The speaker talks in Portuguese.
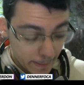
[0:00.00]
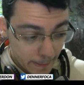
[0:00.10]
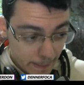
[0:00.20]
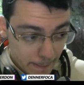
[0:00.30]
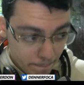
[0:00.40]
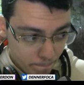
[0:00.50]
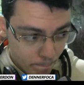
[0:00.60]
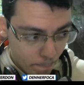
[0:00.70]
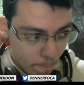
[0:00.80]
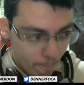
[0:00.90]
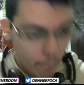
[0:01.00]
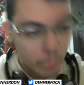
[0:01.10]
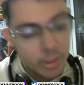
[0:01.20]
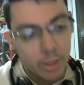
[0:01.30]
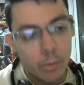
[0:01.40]
e
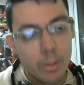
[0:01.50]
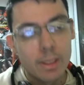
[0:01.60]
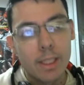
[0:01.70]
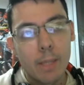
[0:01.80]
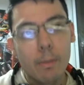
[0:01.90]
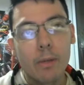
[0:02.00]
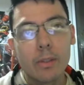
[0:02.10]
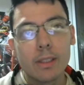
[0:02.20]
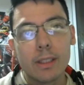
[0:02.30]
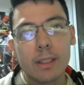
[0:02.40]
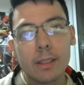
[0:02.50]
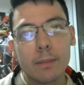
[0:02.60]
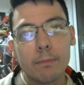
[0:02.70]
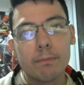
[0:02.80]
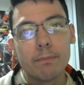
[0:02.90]
outra coisa que é uma
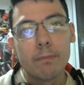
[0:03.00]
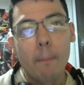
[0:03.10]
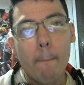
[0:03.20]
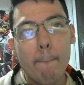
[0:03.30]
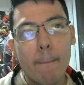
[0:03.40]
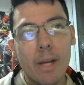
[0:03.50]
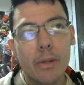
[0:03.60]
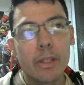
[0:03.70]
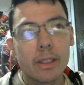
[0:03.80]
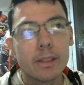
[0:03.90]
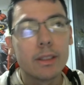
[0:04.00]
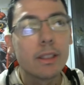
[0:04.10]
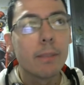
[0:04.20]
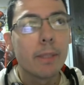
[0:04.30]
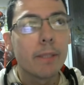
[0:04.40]
coisa maior assim
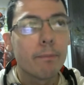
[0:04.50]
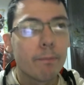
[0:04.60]
também